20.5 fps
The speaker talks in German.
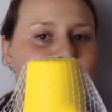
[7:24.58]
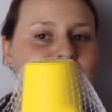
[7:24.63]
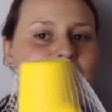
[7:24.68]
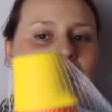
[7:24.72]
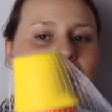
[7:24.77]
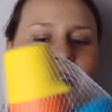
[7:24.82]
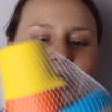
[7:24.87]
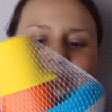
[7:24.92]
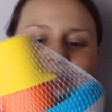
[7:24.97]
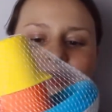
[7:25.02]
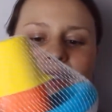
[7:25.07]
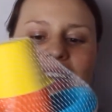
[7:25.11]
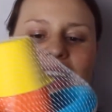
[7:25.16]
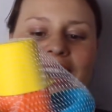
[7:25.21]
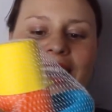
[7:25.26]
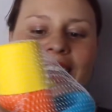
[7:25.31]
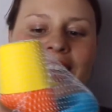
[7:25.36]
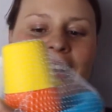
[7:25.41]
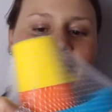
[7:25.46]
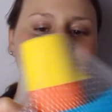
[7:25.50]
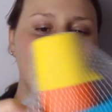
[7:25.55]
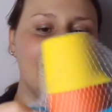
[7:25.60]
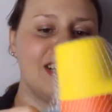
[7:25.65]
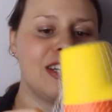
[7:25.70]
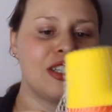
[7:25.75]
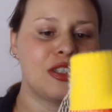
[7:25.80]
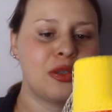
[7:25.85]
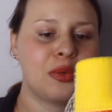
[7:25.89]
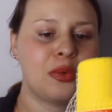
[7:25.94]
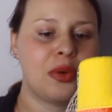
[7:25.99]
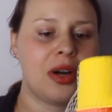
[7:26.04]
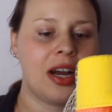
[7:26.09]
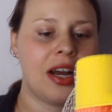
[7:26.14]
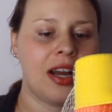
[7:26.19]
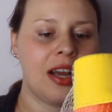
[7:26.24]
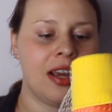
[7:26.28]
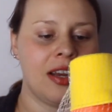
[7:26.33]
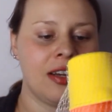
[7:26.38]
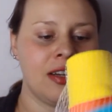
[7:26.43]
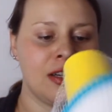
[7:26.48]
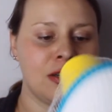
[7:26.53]
Badewanne so
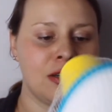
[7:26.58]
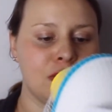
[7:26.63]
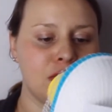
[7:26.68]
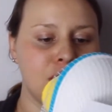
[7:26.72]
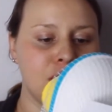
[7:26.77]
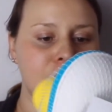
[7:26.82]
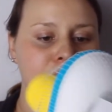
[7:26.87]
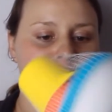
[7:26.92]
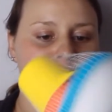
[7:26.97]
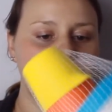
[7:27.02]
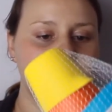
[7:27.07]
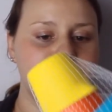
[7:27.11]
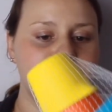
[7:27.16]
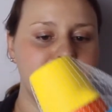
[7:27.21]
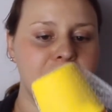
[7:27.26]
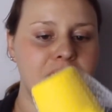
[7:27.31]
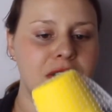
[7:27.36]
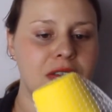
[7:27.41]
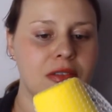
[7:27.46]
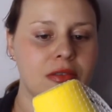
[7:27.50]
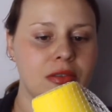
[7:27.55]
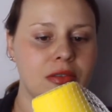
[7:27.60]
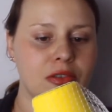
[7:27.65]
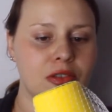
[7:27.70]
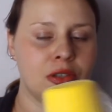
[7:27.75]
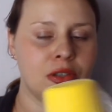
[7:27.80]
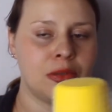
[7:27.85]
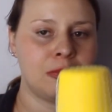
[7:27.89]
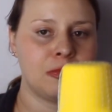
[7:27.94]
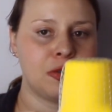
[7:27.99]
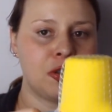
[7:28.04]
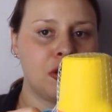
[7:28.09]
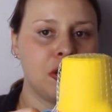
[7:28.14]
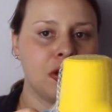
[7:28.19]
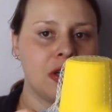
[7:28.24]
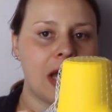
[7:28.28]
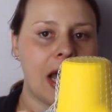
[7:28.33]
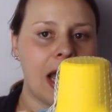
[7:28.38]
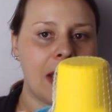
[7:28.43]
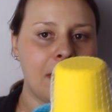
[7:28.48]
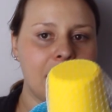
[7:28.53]
ein äh, Schiff mit ähm,
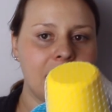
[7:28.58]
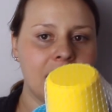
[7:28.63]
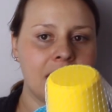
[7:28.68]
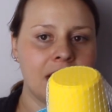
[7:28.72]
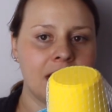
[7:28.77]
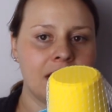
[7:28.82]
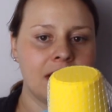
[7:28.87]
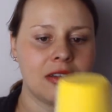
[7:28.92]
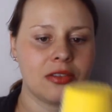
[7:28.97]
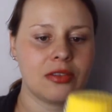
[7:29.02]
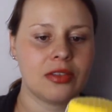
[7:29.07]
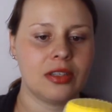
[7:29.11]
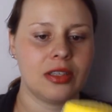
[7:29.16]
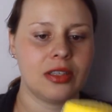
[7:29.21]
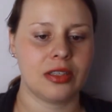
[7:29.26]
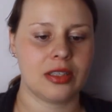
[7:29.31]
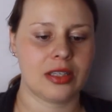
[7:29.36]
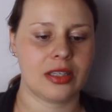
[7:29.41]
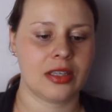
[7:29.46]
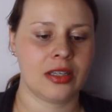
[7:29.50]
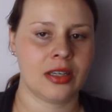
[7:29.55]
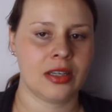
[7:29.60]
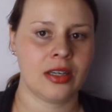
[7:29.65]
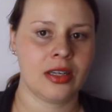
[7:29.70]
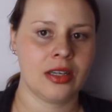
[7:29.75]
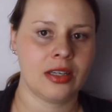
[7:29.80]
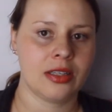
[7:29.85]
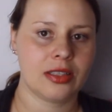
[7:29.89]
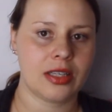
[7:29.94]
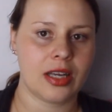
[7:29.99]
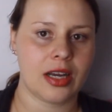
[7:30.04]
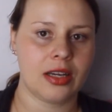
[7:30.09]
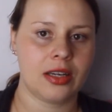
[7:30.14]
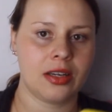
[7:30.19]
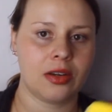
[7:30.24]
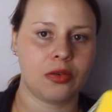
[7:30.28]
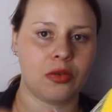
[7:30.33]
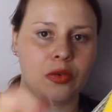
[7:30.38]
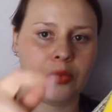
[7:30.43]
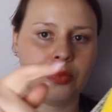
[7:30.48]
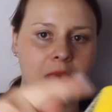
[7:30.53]
Schütteimerchen. Also diese Sachen
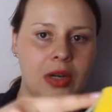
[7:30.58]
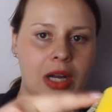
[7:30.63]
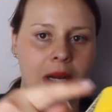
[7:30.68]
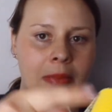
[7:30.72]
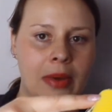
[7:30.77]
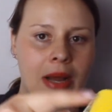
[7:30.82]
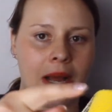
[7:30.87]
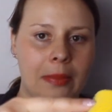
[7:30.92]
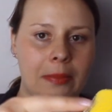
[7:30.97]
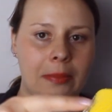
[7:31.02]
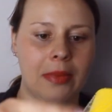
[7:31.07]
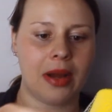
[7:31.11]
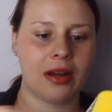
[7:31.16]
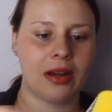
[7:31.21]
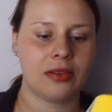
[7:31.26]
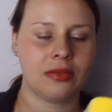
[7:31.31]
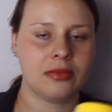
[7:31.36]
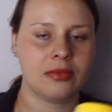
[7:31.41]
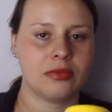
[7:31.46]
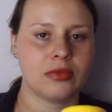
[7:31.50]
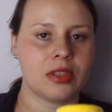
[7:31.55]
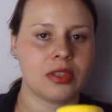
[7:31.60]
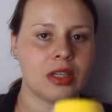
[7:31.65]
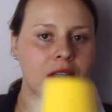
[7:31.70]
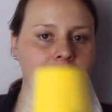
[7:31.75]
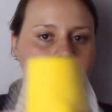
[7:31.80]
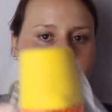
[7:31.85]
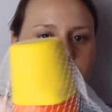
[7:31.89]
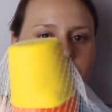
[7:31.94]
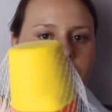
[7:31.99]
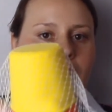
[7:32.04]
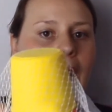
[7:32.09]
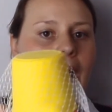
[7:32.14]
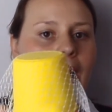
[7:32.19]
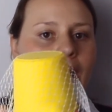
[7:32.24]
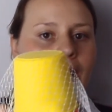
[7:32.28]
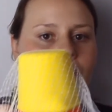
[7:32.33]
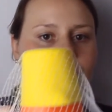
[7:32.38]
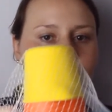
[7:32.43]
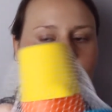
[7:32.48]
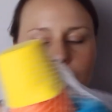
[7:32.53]
hier oben kann man abmachen und dann ähm,